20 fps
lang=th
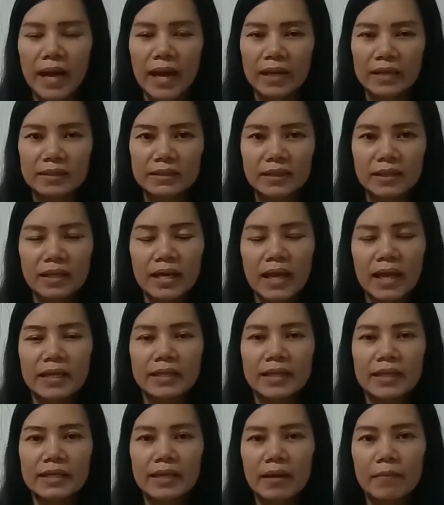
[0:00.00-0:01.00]
ผักนะคะ
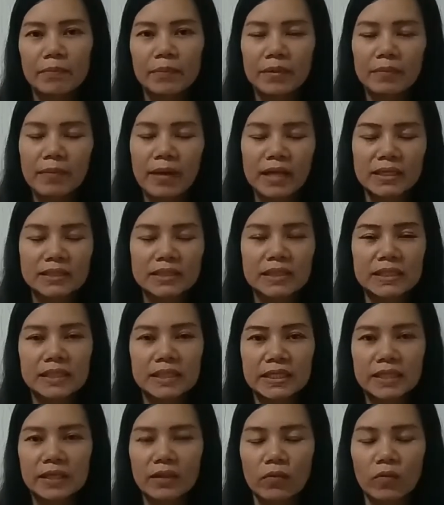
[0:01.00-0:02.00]
แนะนำเป็นผักสี
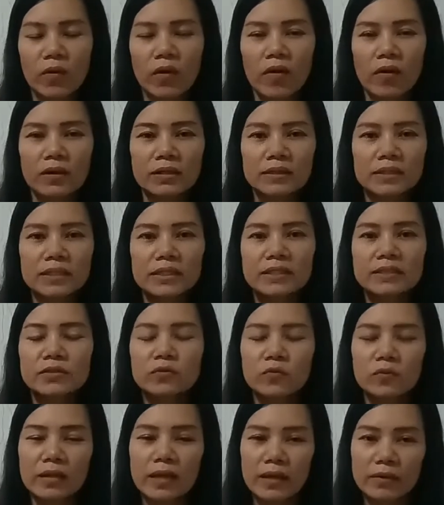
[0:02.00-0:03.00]
เขียวอ่อนที่
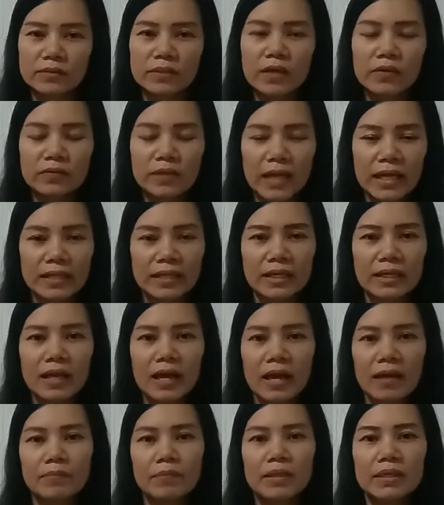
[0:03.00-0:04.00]
สุกแล้วเท่านั้น
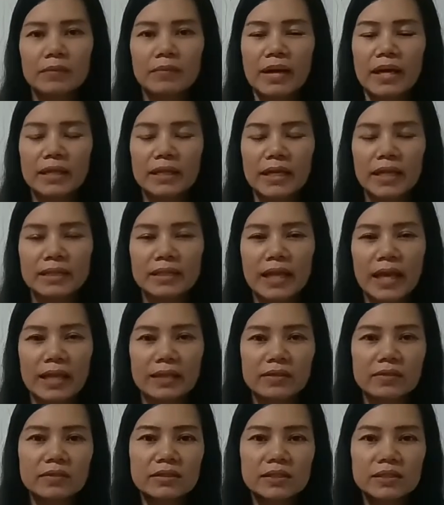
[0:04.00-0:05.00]
นะคะ ปริมาณการ
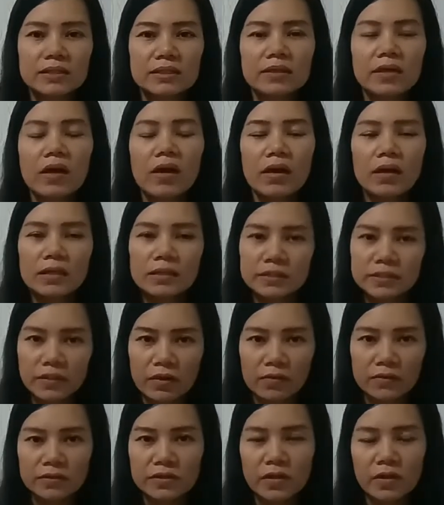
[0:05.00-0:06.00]
ทานก็คือ
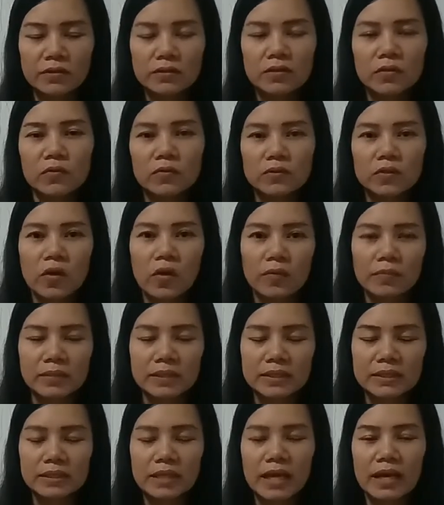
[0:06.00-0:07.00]
2 ช้อนโต๊ะต่อ
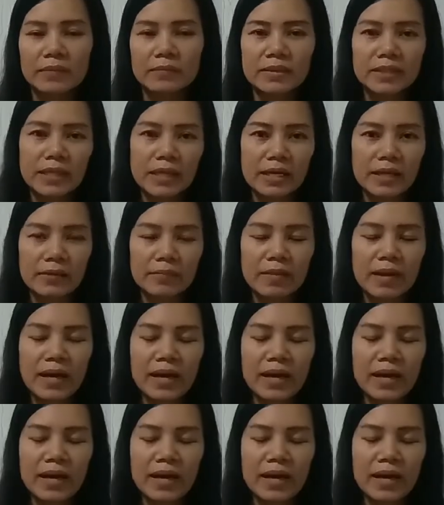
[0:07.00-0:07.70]
มือค่ะ มีอะไร